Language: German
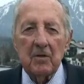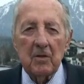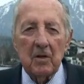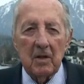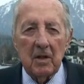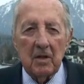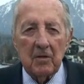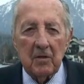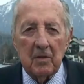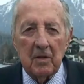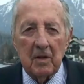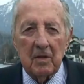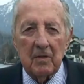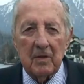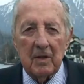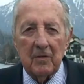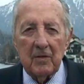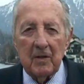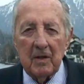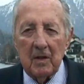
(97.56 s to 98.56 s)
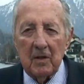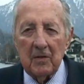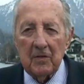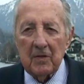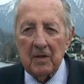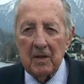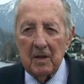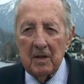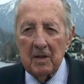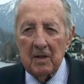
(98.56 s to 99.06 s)
soll also nicht davon
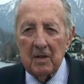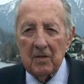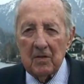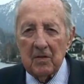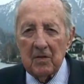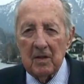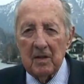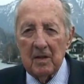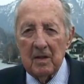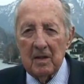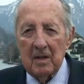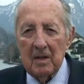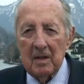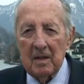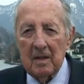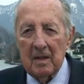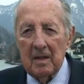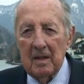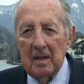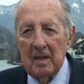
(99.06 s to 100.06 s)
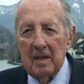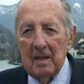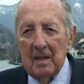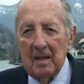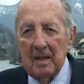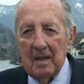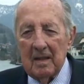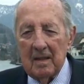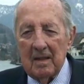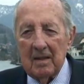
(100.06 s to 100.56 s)
ausgehen, dass die äh,
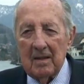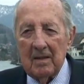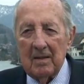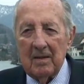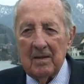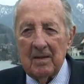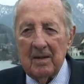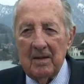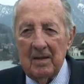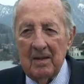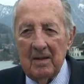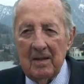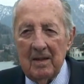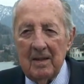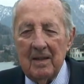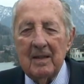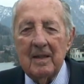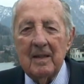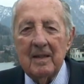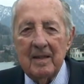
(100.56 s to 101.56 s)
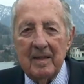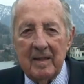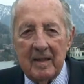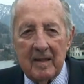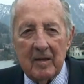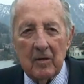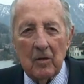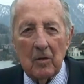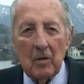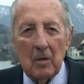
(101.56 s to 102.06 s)
äh
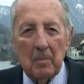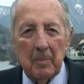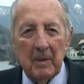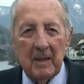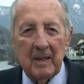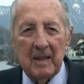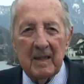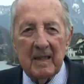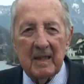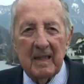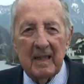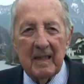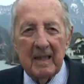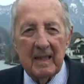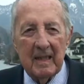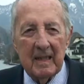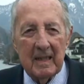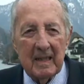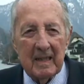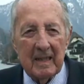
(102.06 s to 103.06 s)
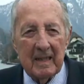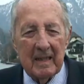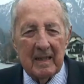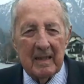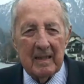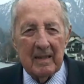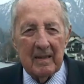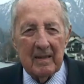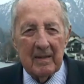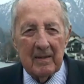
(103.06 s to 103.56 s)
nicht-europäischen Länder
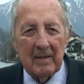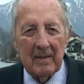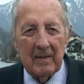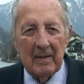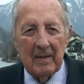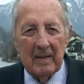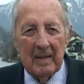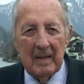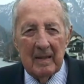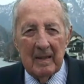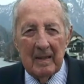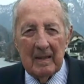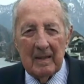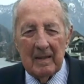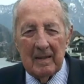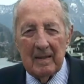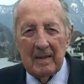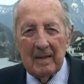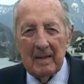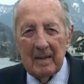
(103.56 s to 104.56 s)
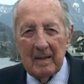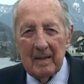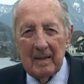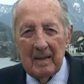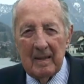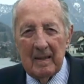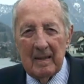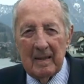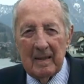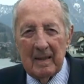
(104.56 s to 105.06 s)
nicht? Also,
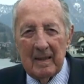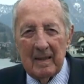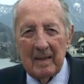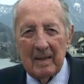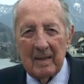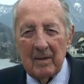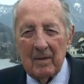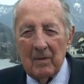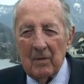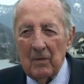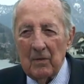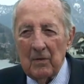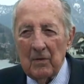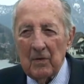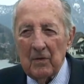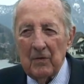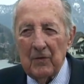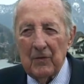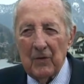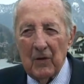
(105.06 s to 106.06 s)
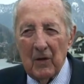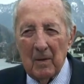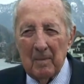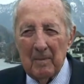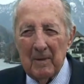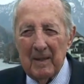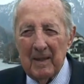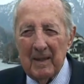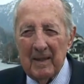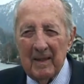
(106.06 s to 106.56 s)
äh, äh, unsere
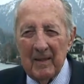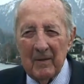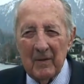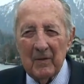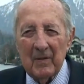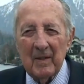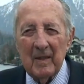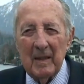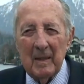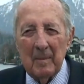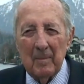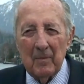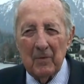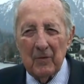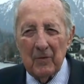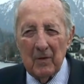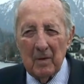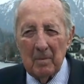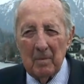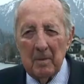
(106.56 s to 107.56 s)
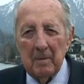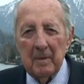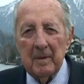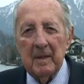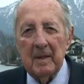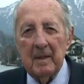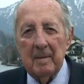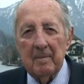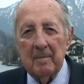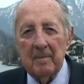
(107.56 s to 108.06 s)
Formen, unsere Lebensform
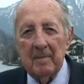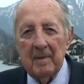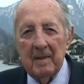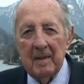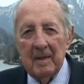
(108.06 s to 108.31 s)
übernehmen.